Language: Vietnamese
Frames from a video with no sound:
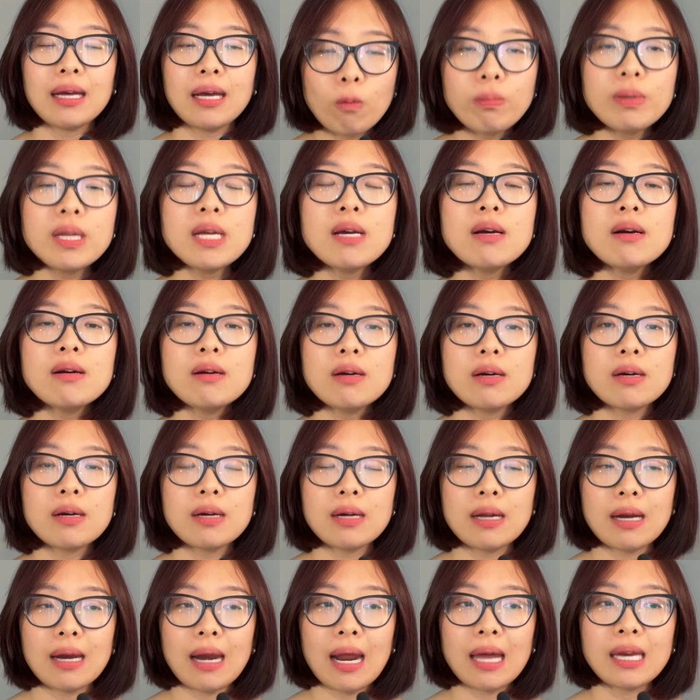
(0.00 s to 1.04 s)
cũng như
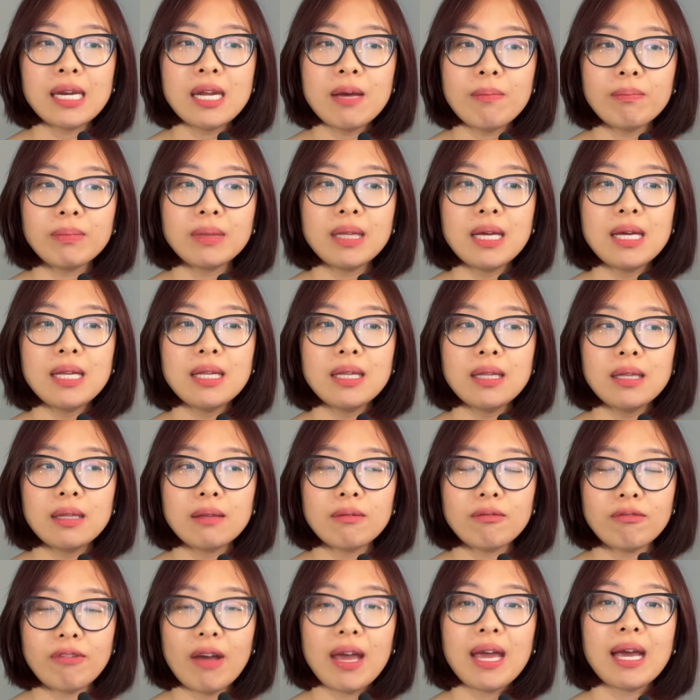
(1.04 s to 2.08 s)
là niềm tin
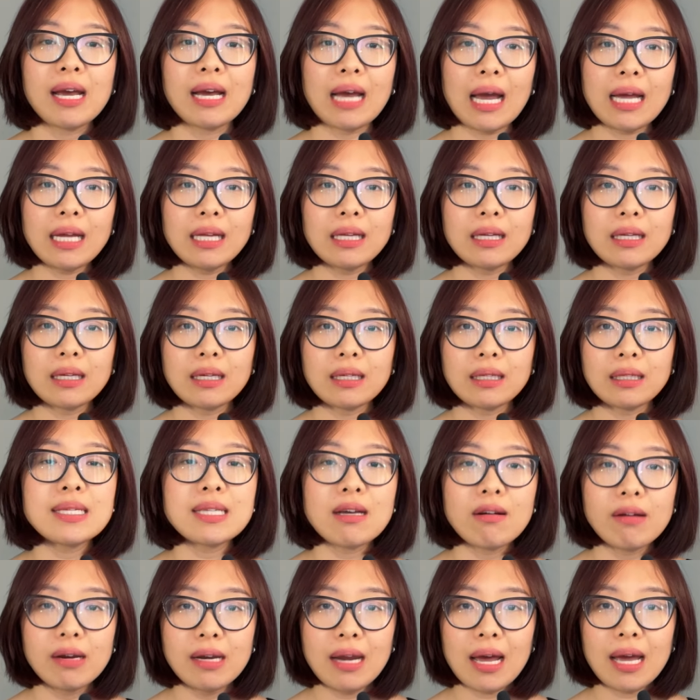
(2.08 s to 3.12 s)
về cách
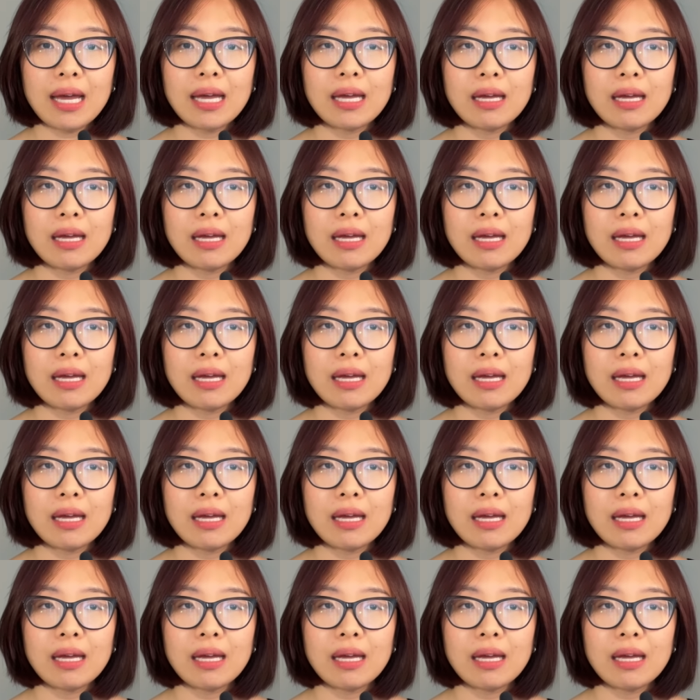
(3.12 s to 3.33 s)
thế giới